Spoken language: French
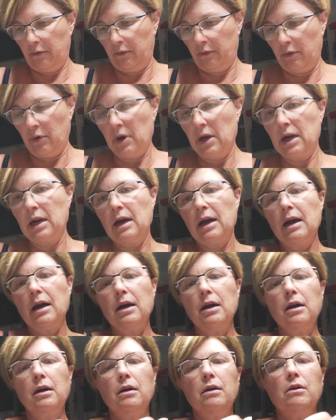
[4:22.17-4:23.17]

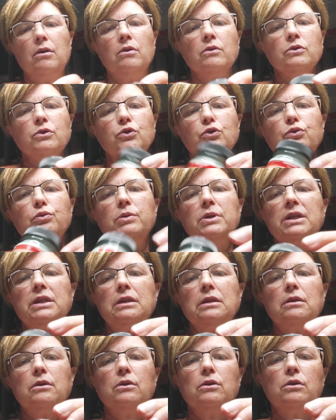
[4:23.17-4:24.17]
Voilà.
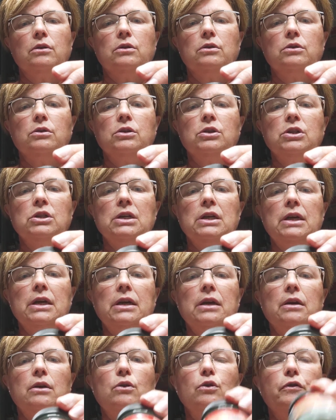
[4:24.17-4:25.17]
Ensuite,
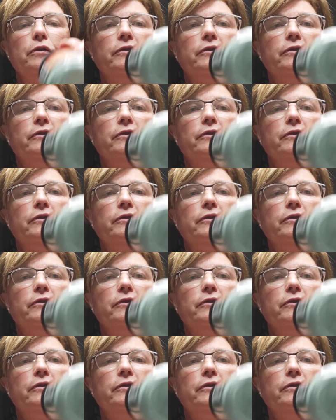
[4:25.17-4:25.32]
j'ai le